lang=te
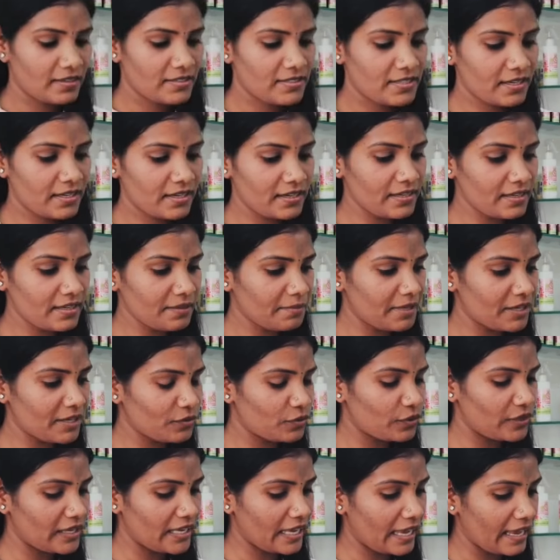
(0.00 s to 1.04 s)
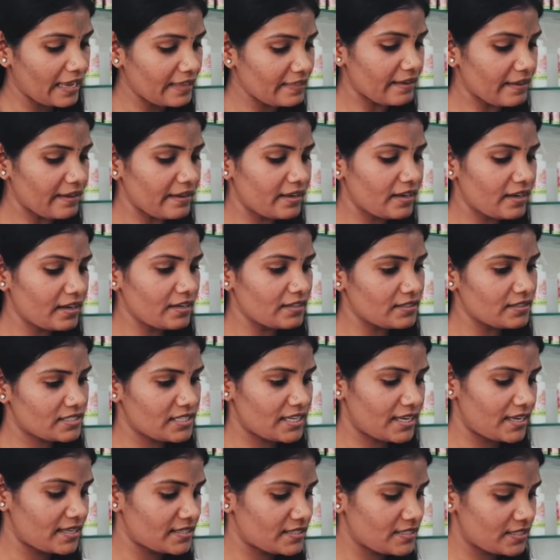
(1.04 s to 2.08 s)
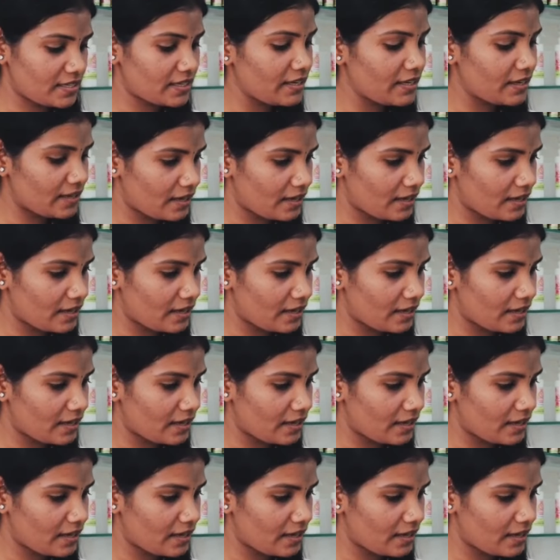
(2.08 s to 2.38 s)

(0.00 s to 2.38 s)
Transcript: సార్ అంటే మీరు ఏదైనా చేసి